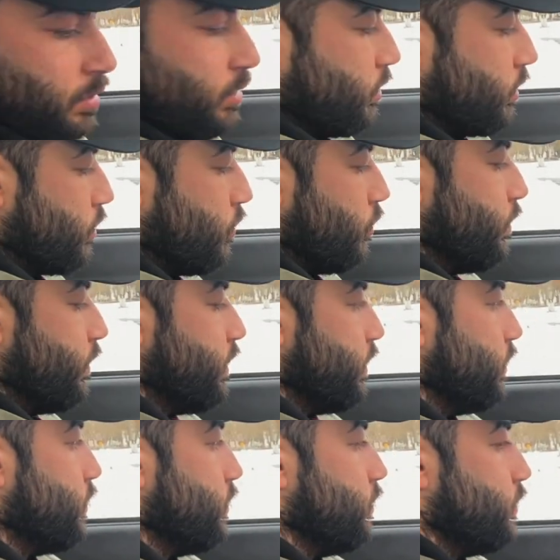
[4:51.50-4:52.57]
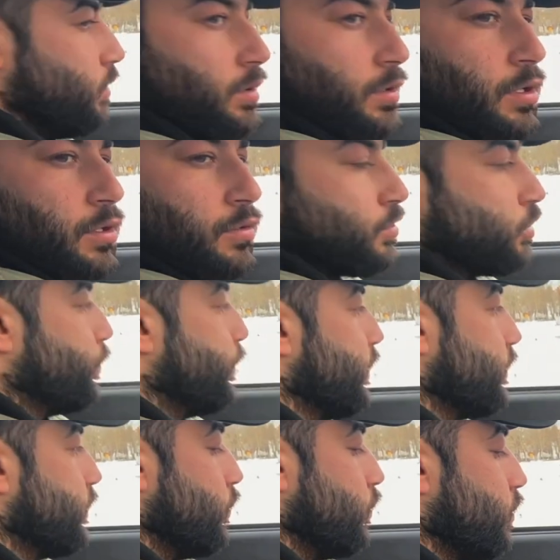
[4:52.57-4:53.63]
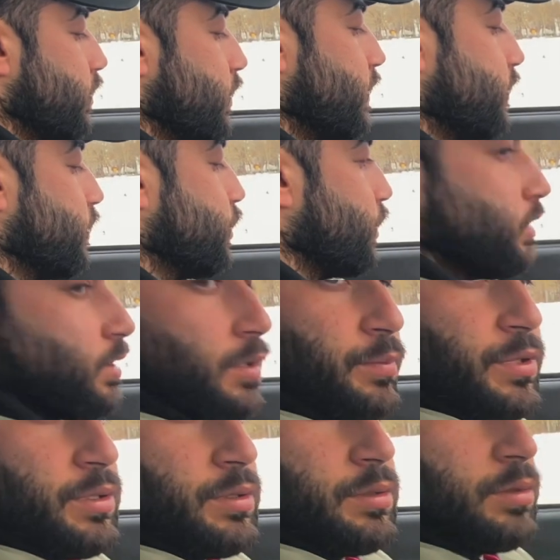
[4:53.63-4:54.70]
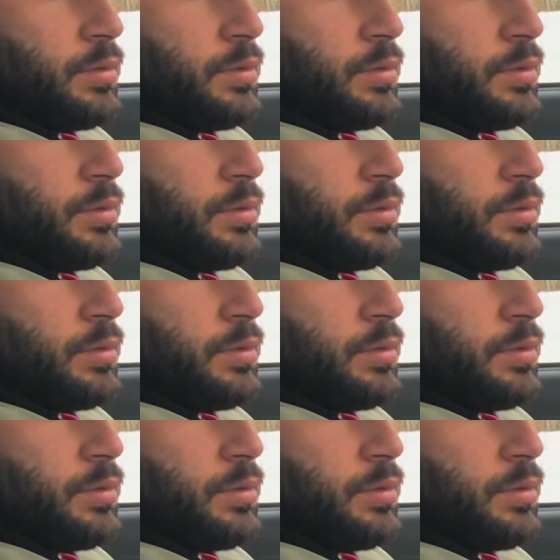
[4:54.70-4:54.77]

Ich glaube, die Außenspiegel sind auch elektrisch anklappbar.